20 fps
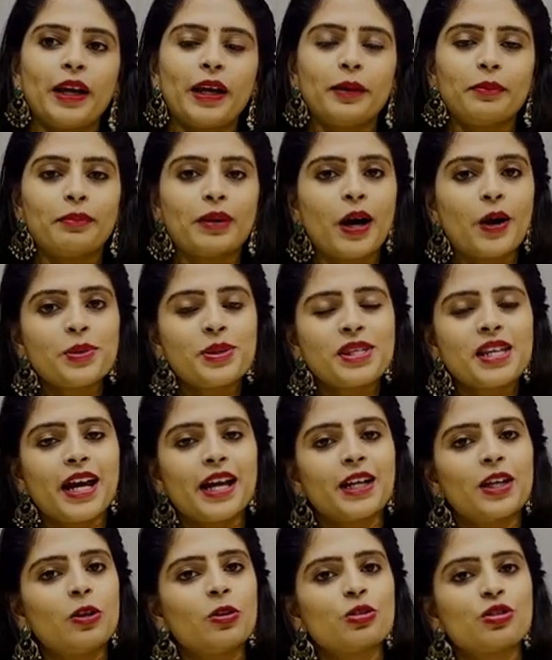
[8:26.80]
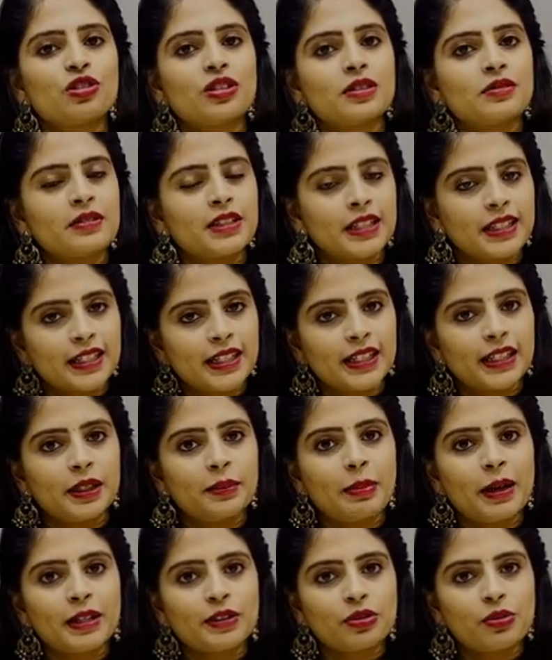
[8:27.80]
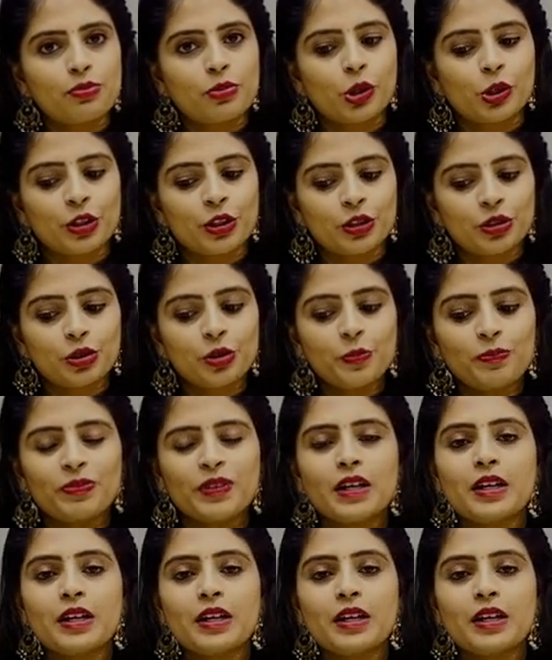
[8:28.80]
ప్లెయిన్ బ్లౌజ్ శారీలో వచ్చినటువంటి కడ్డీ ప్యాటర్న్ తో